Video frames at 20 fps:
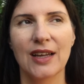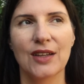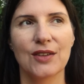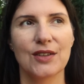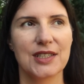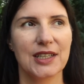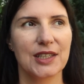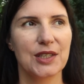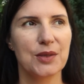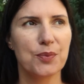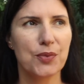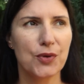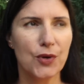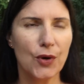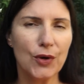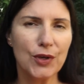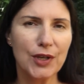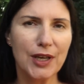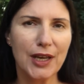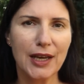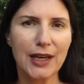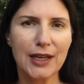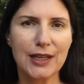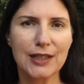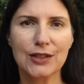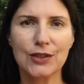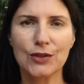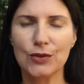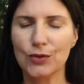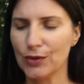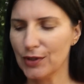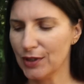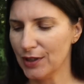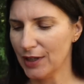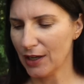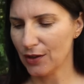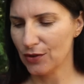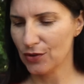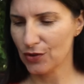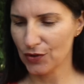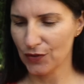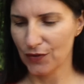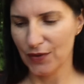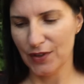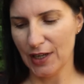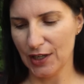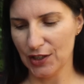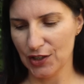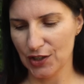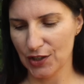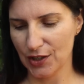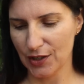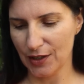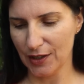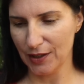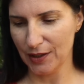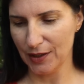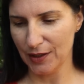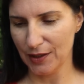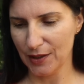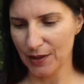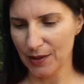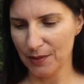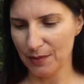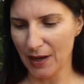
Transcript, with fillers: To jest taki projekt, który jak już widać e,